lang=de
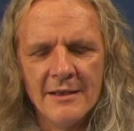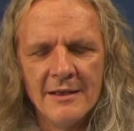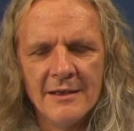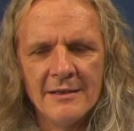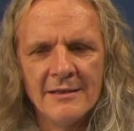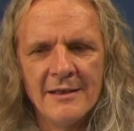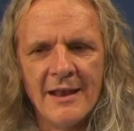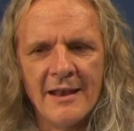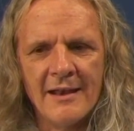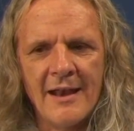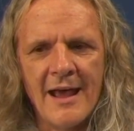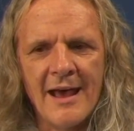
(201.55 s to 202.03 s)

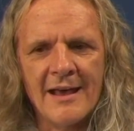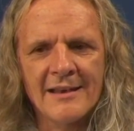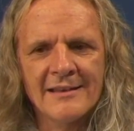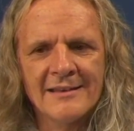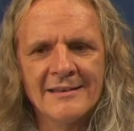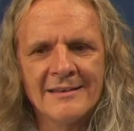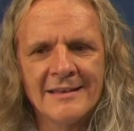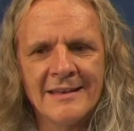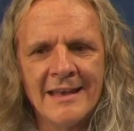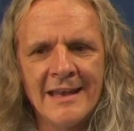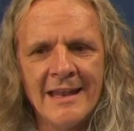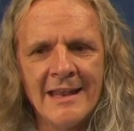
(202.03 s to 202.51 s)
äh, dann hat
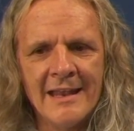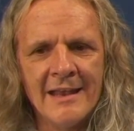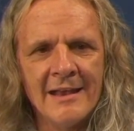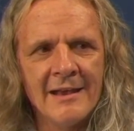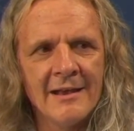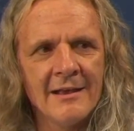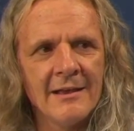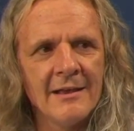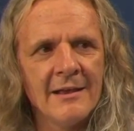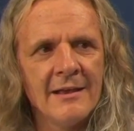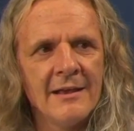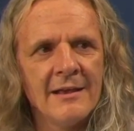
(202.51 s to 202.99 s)

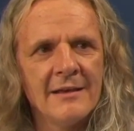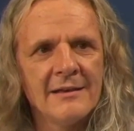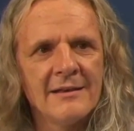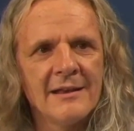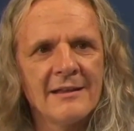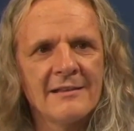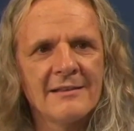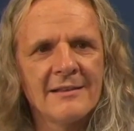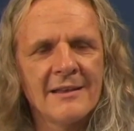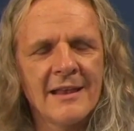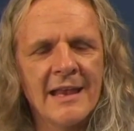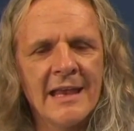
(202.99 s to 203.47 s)
der
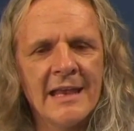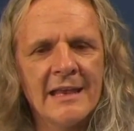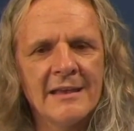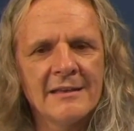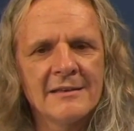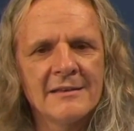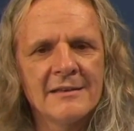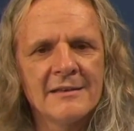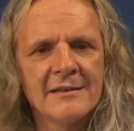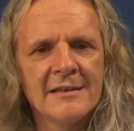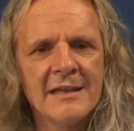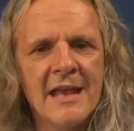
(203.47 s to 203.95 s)
das
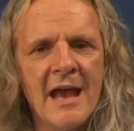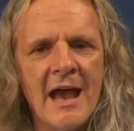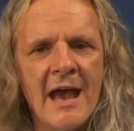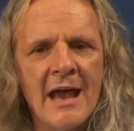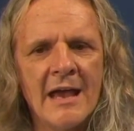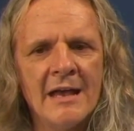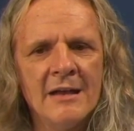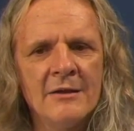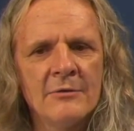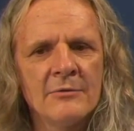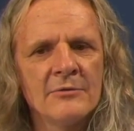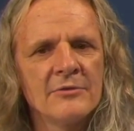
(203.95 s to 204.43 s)
Recht, die
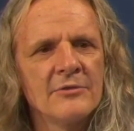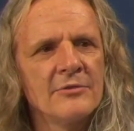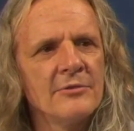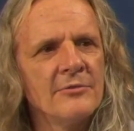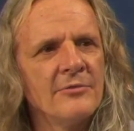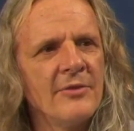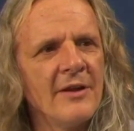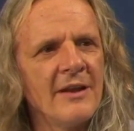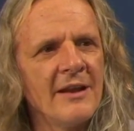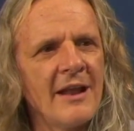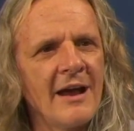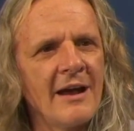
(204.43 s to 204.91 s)
Heilung
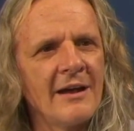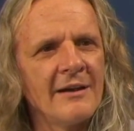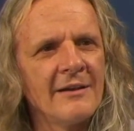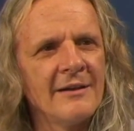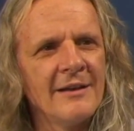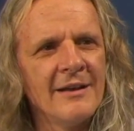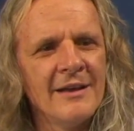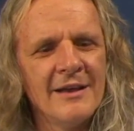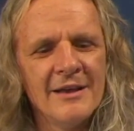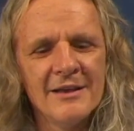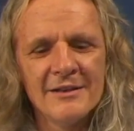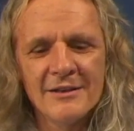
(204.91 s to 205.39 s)
zu verlangen.